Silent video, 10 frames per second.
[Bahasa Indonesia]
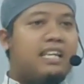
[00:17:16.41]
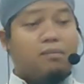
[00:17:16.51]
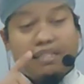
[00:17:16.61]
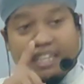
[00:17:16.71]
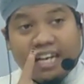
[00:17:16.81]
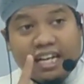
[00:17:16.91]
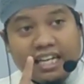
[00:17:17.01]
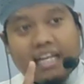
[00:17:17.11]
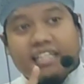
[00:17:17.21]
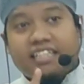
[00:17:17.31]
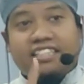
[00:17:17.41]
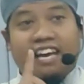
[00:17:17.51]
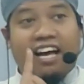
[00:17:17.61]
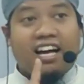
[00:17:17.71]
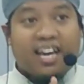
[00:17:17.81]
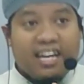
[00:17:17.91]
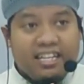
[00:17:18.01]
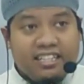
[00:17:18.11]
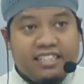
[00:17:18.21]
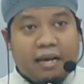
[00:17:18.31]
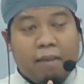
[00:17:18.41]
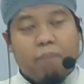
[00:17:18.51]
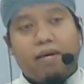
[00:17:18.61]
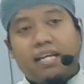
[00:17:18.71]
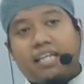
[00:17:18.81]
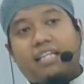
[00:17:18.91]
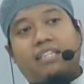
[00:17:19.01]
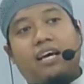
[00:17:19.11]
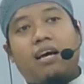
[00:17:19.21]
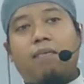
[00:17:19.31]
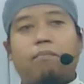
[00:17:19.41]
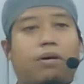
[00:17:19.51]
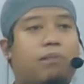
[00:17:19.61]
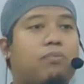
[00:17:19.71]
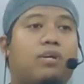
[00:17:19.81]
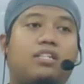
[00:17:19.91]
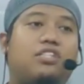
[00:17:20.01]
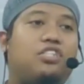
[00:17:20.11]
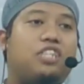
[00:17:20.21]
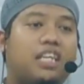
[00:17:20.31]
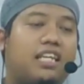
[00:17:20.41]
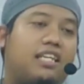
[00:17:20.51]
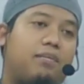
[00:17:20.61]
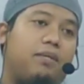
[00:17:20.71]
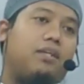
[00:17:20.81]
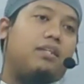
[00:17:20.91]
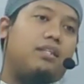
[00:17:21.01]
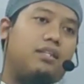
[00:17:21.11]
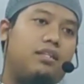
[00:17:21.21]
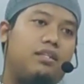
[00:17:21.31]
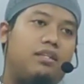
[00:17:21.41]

Nabi terangkan, jangan sampai kita berbuat syirik kepada Allah.